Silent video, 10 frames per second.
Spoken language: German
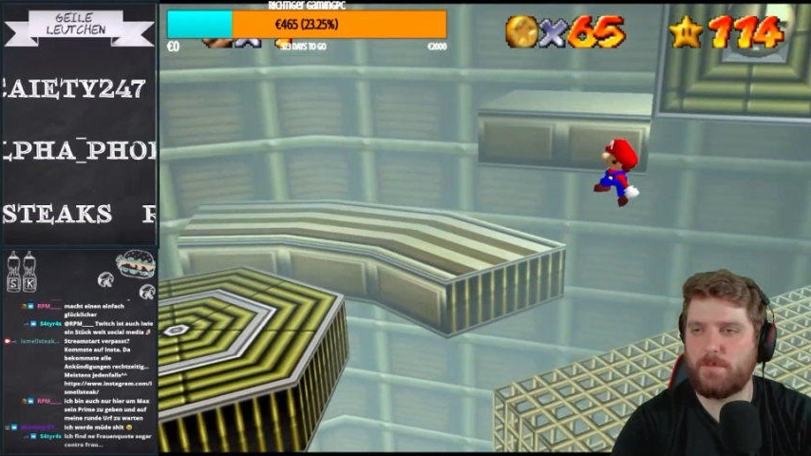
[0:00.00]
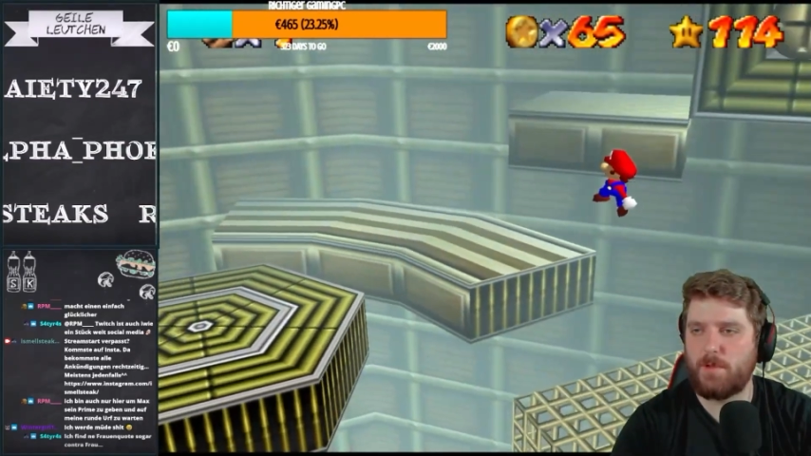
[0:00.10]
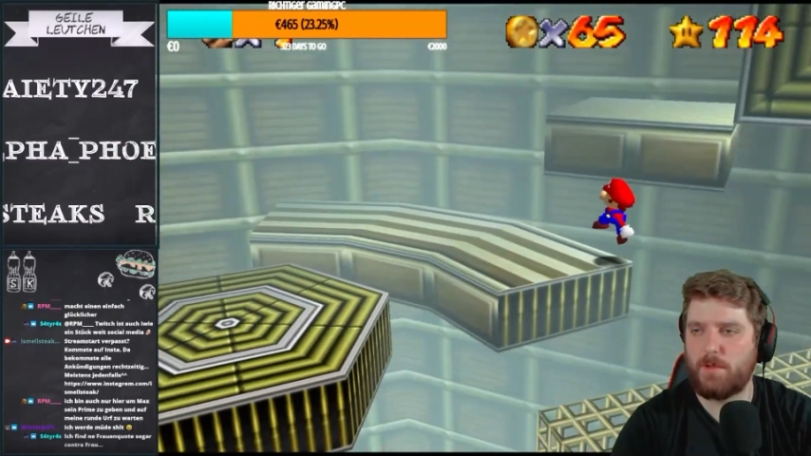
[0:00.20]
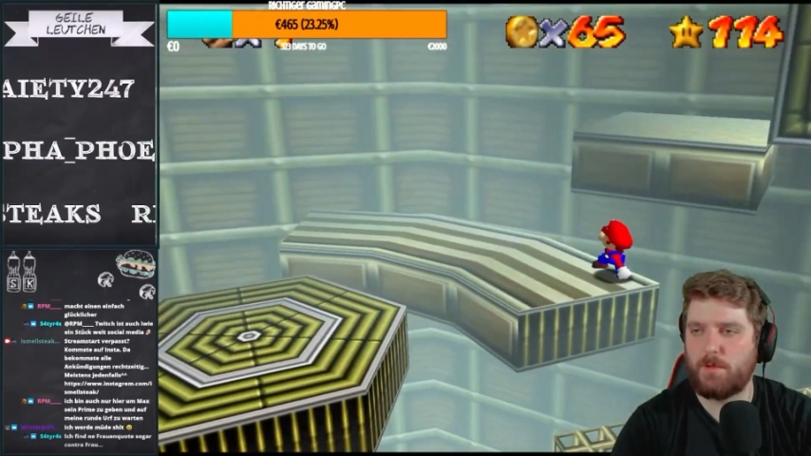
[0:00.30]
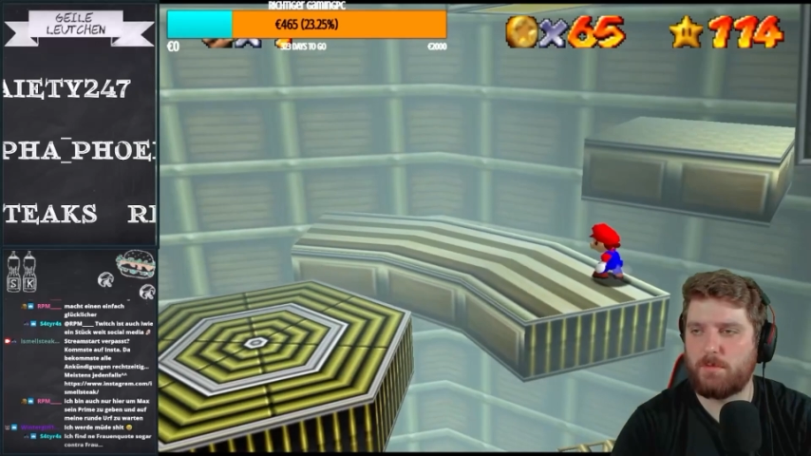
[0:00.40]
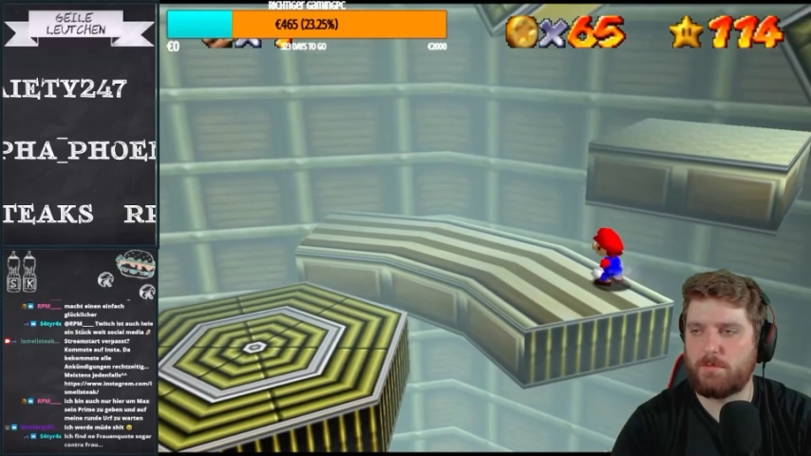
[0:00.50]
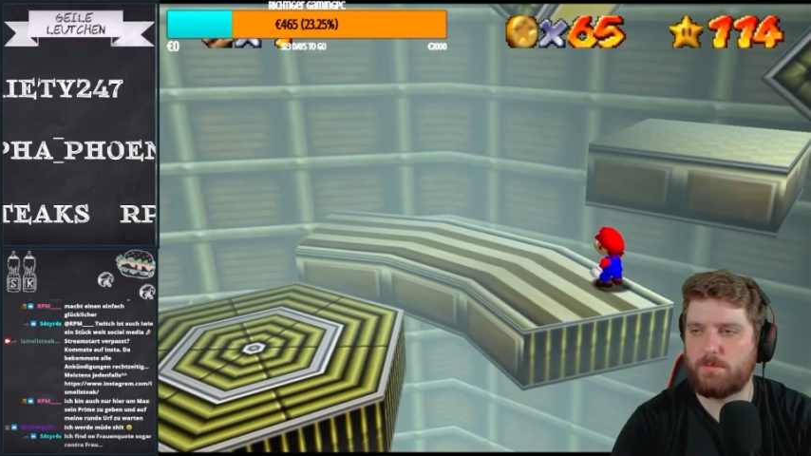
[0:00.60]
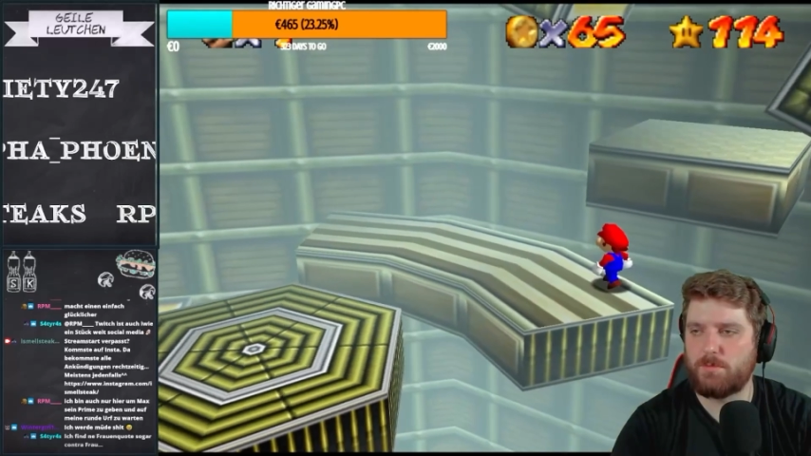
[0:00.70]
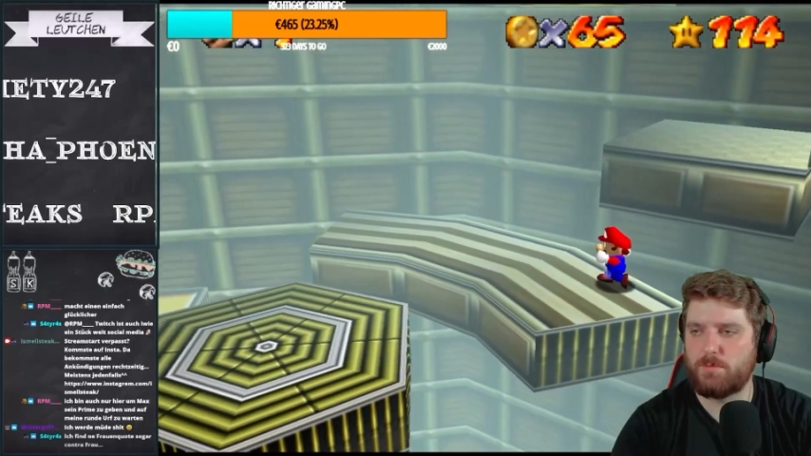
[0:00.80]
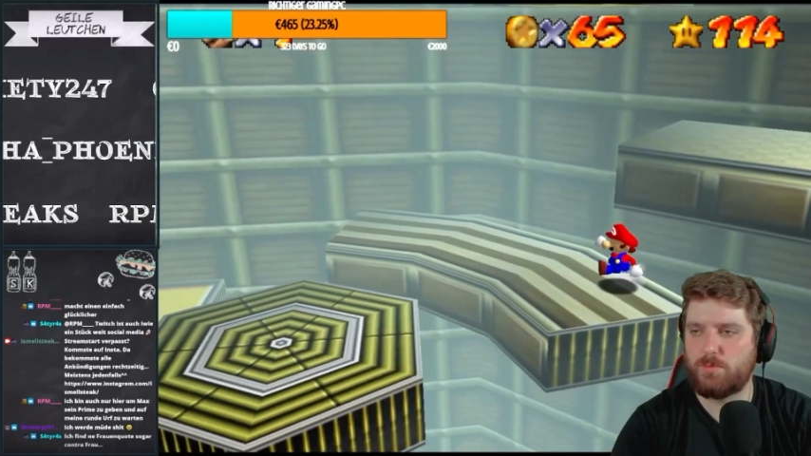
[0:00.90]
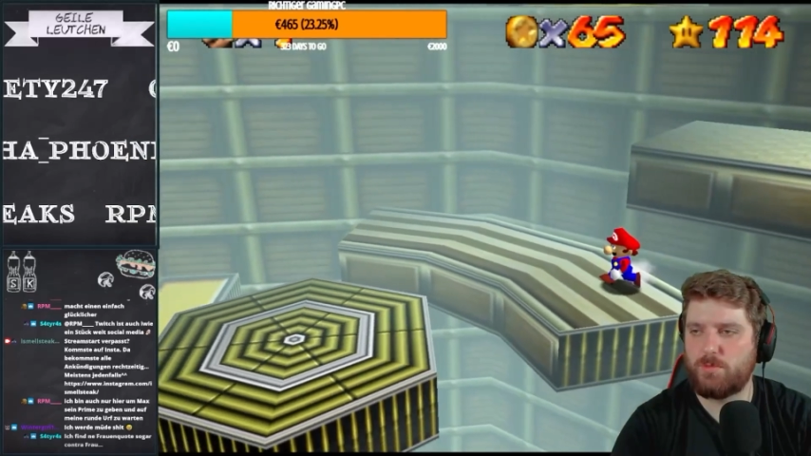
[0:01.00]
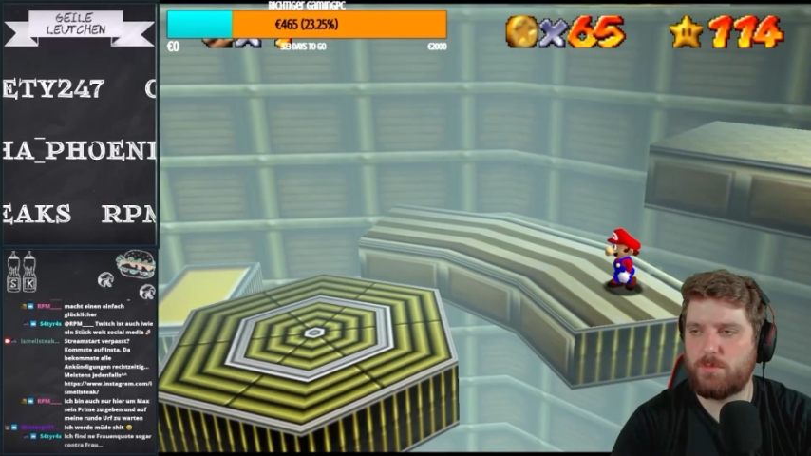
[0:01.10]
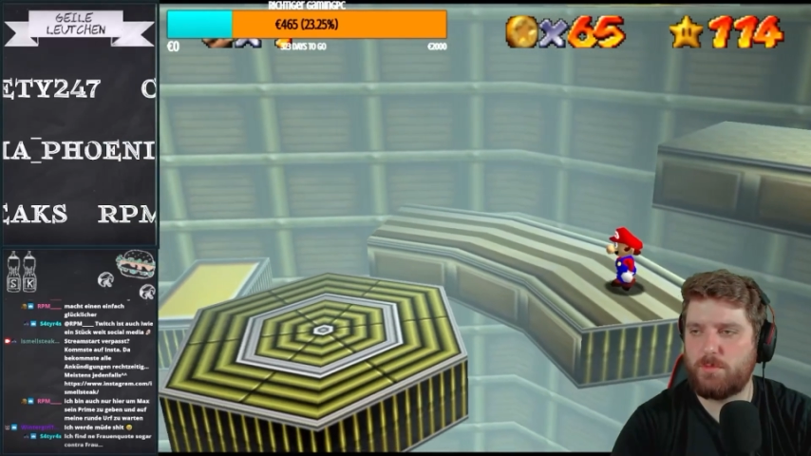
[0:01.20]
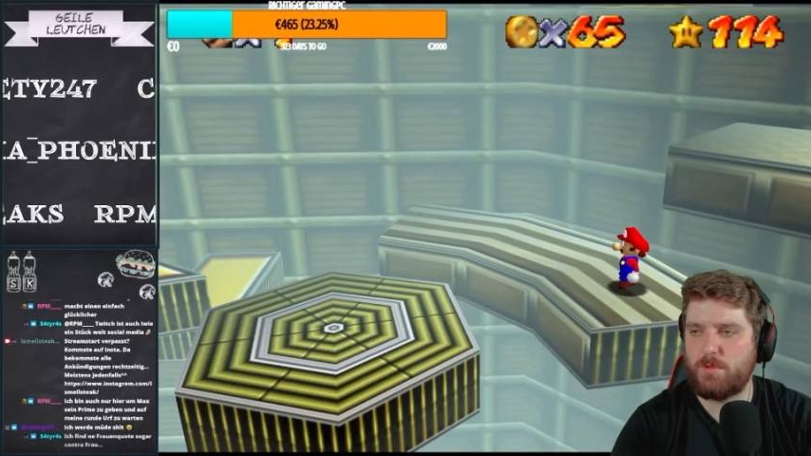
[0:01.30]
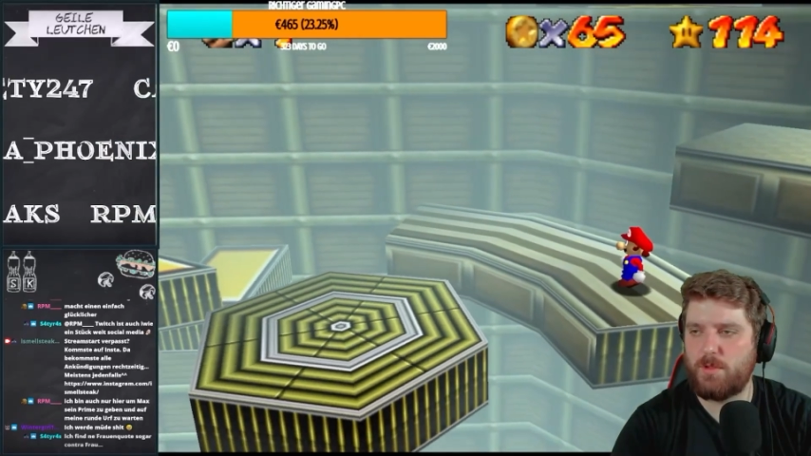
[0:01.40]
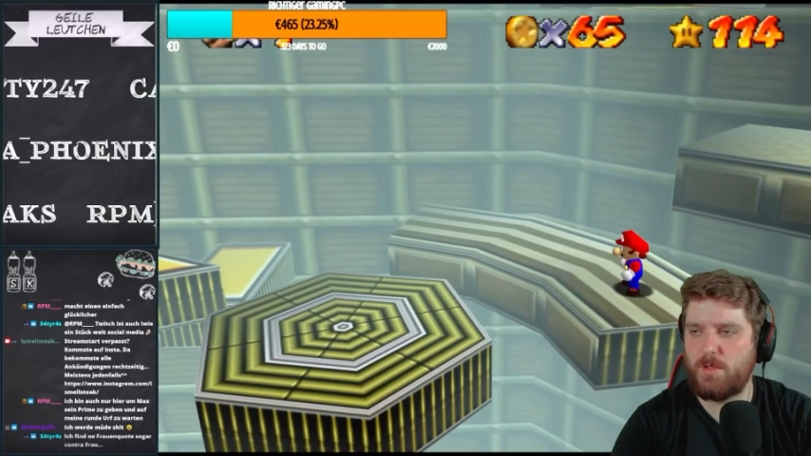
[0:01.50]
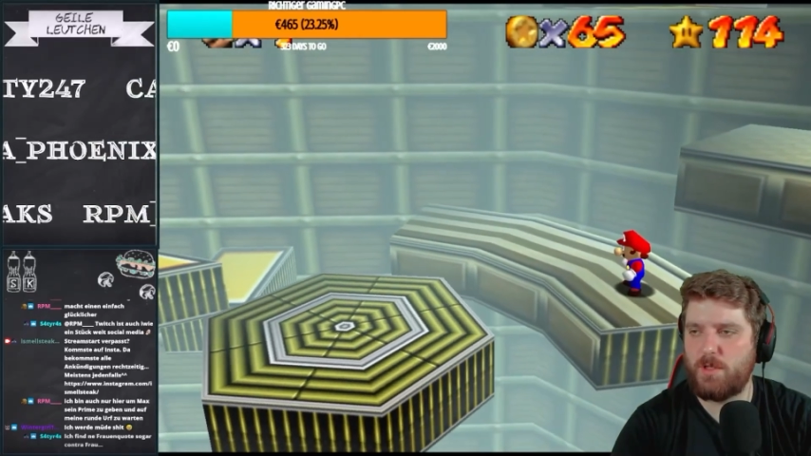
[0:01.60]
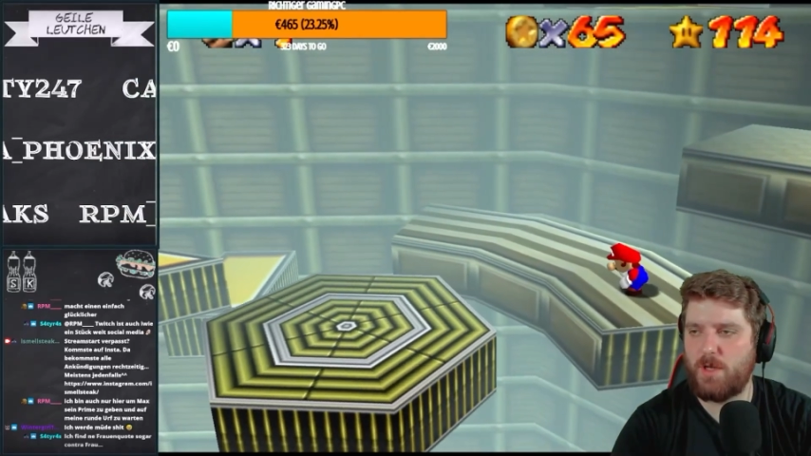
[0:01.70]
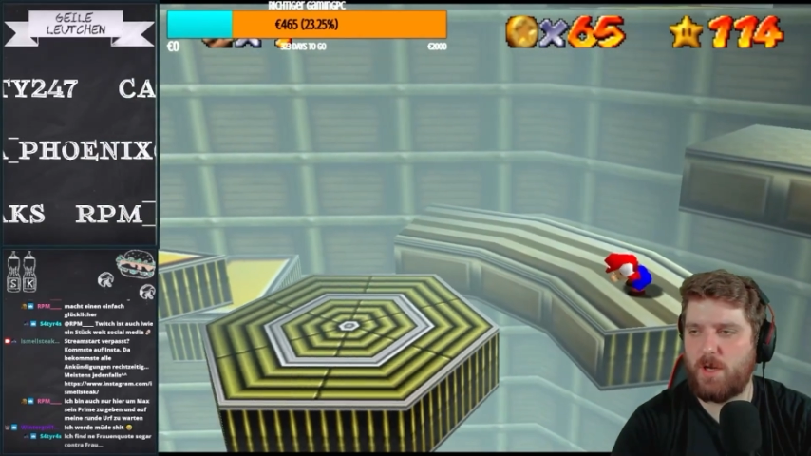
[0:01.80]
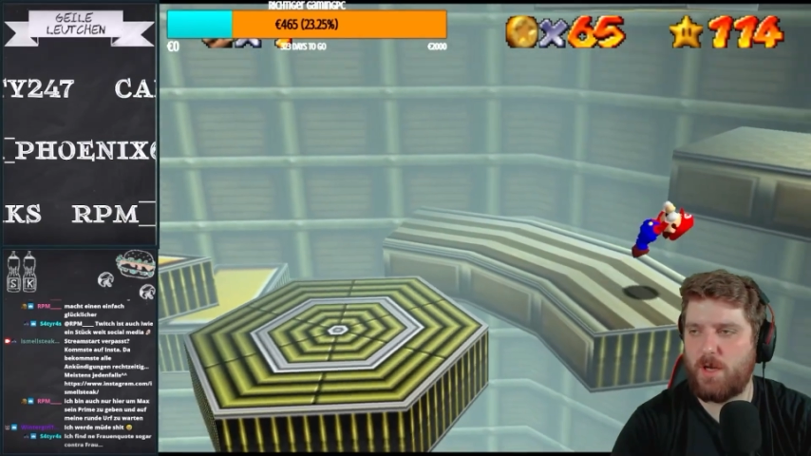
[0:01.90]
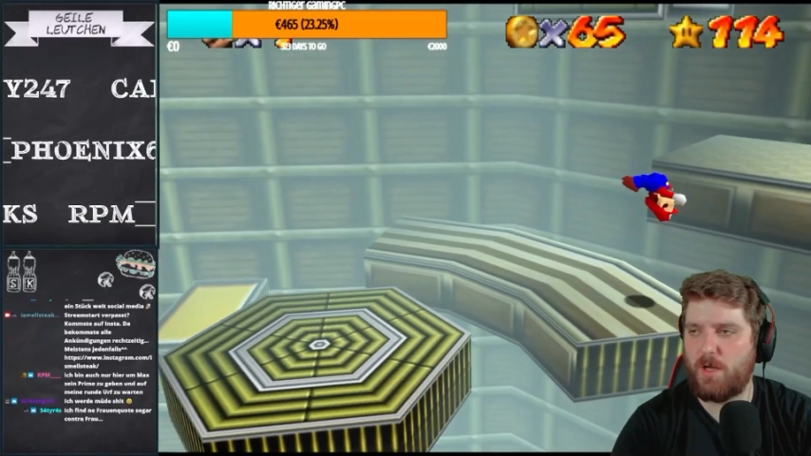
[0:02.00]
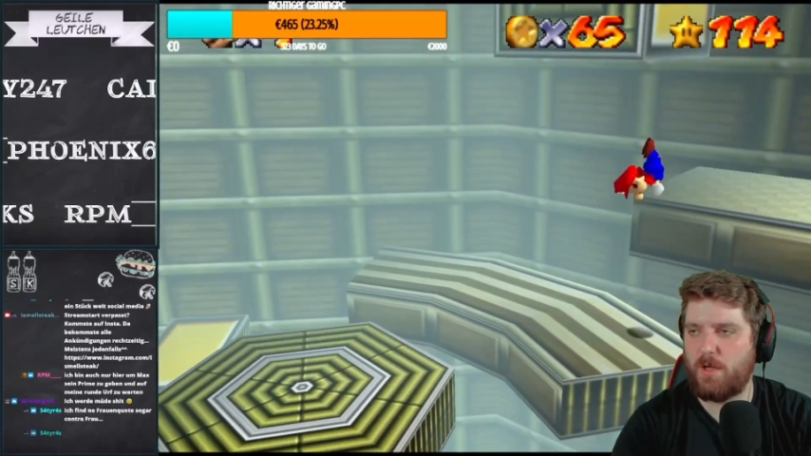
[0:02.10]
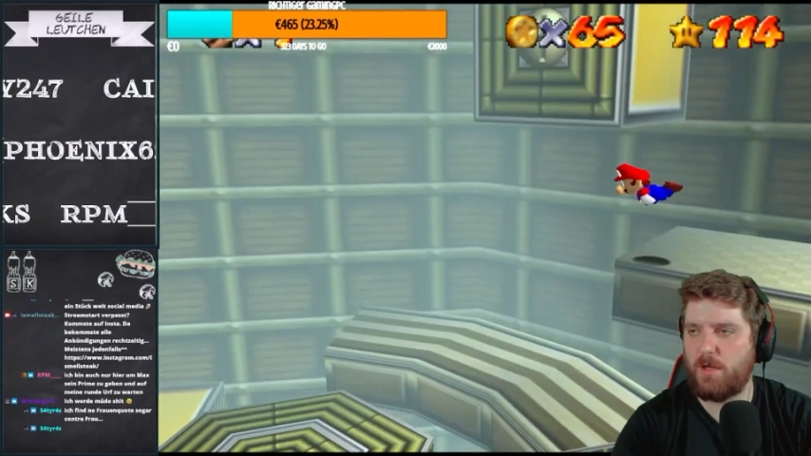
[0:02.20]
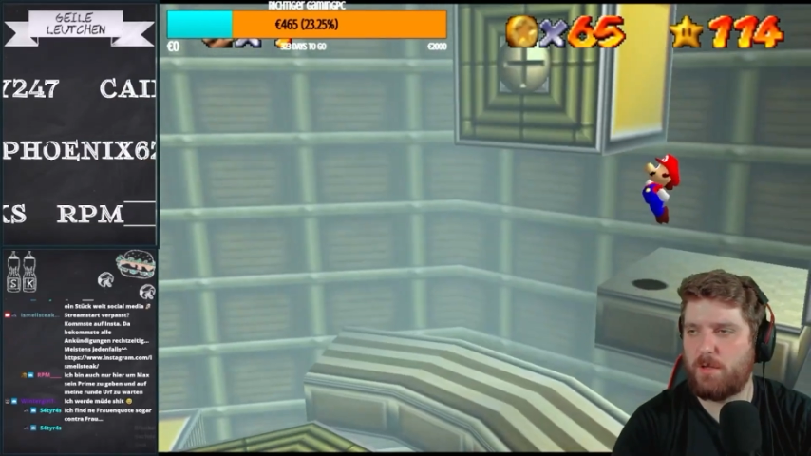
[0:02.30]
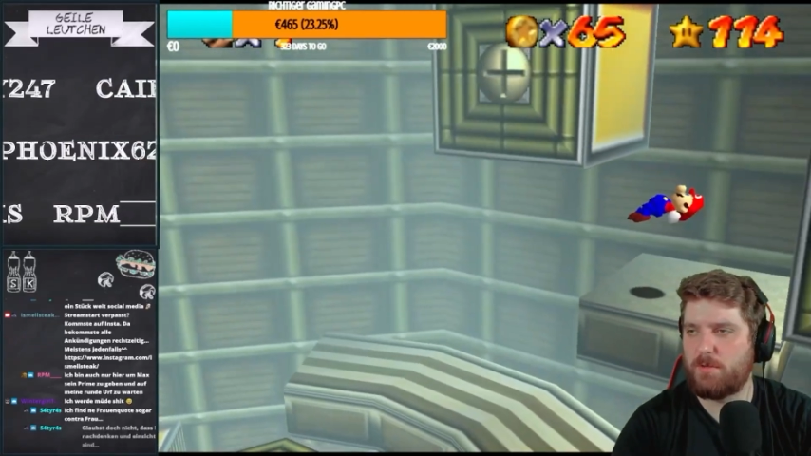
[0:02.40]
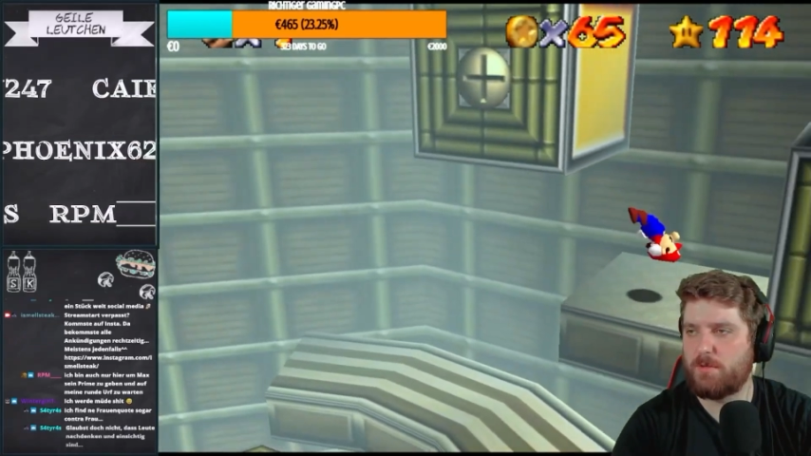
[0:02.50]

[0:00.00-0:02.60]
Ähm, ja.